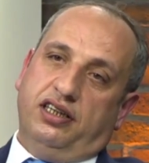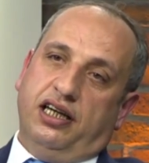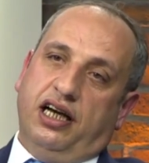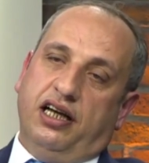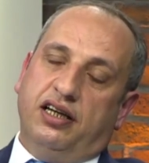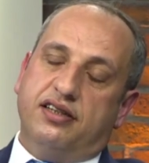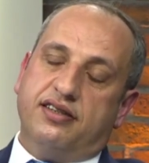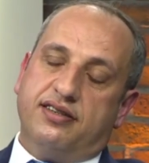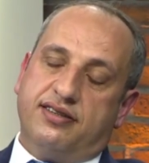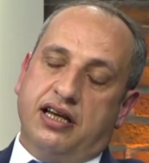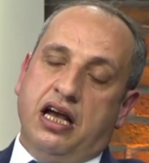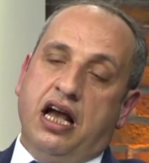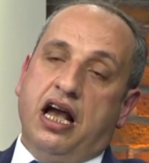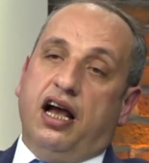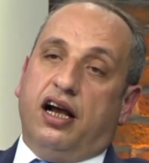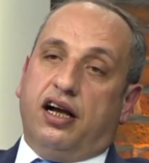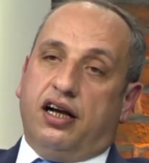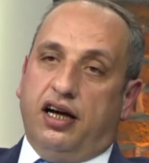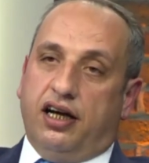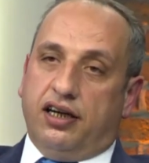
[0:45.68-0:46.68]
Yalnız
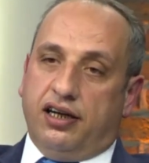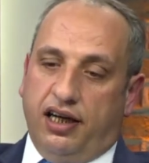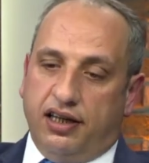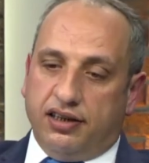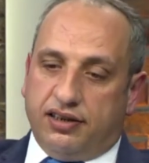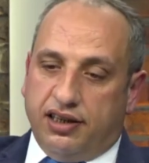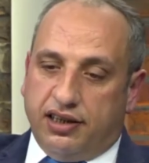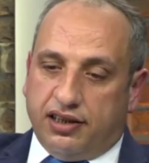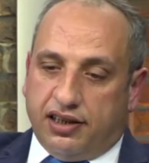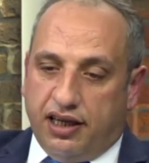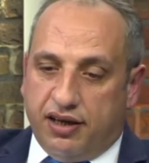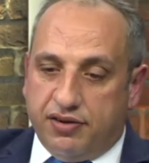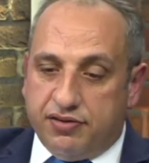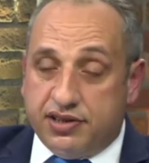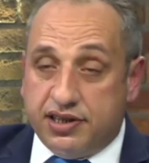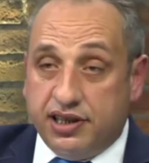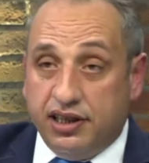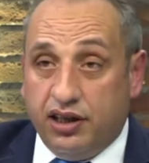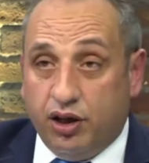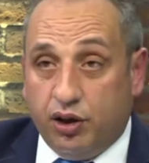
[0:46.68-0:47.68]
kanal
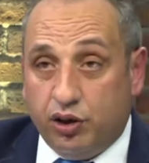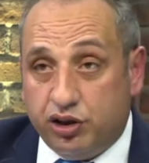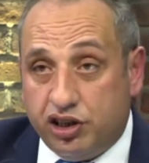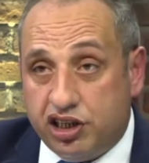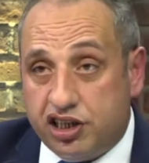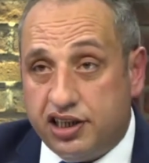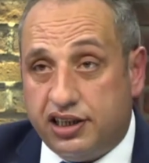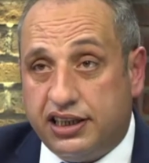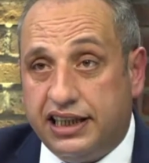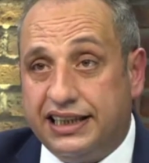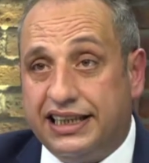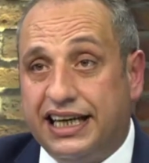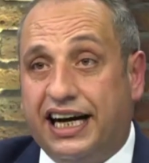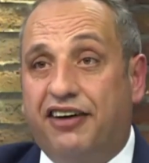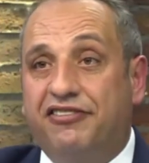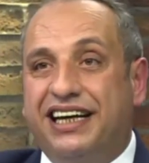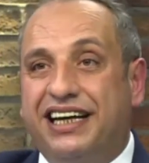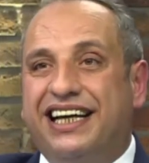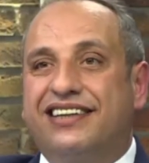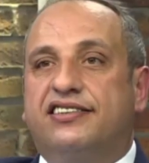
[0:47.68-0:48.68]
tedavisiyle o dişi
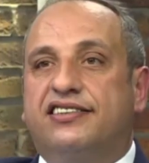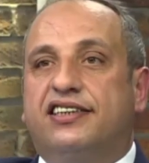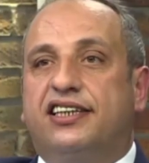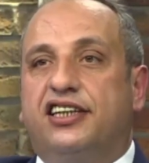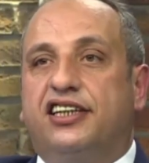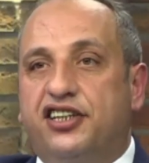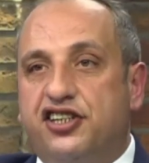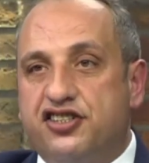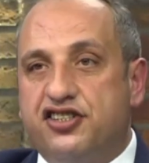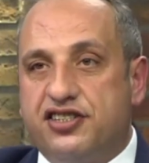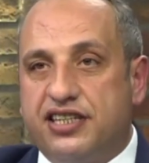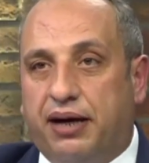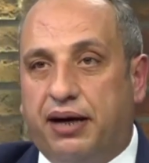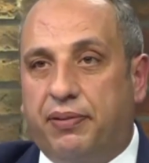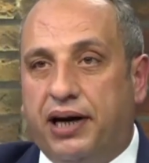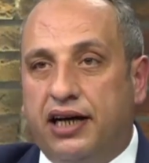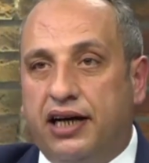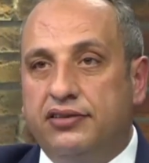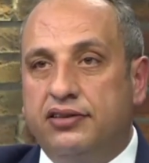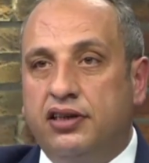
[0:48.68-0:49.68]
tedavi ettiğiniz
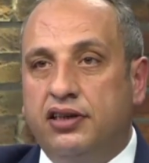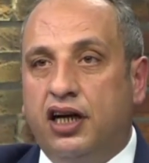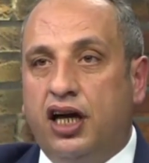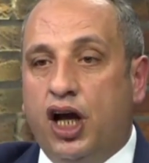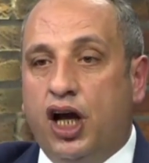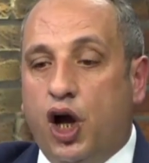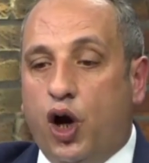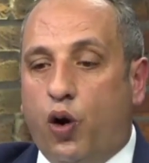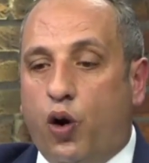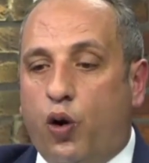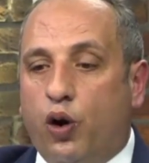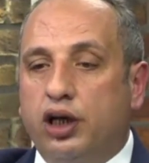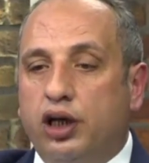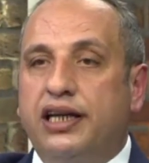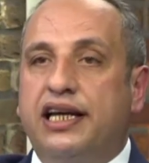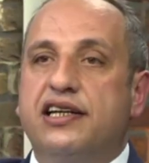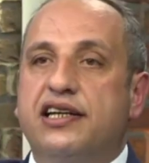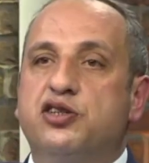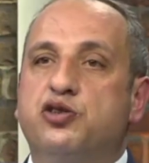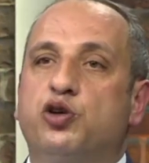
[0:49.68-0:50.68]
zaman o
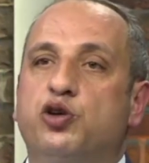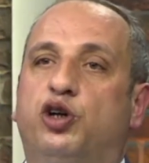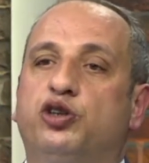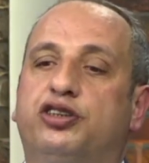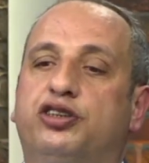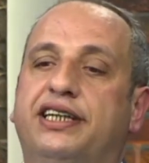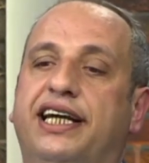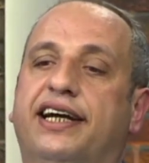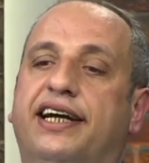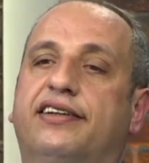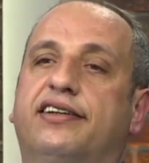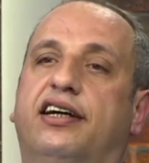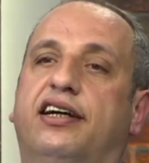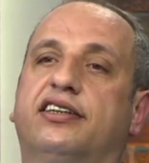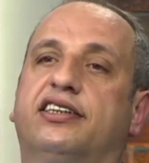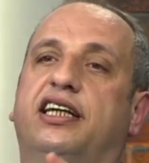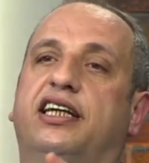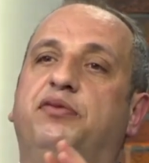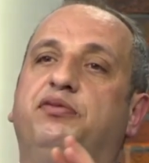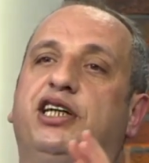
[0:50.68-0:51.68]
lezyon
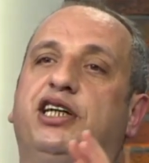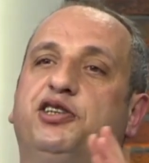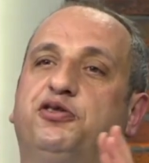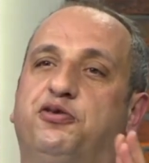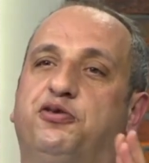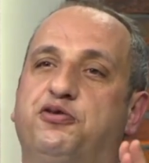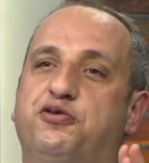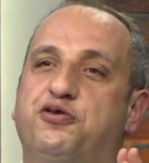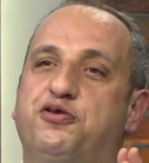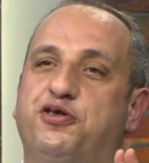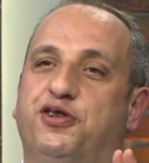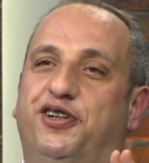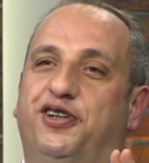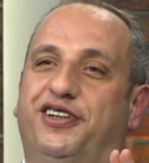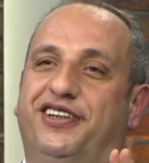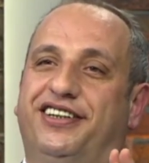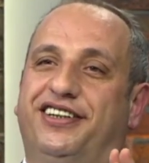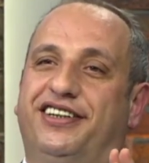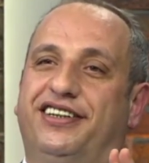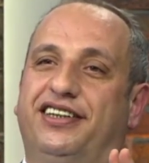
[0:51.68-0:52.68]
tekrar kemiğe dönüşüyor.
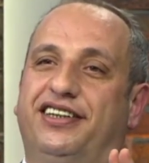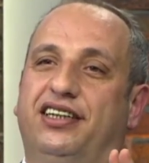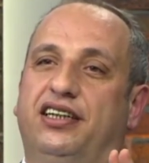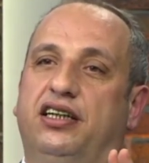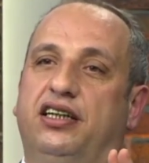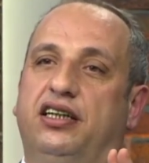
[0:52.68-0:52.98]
Hmm.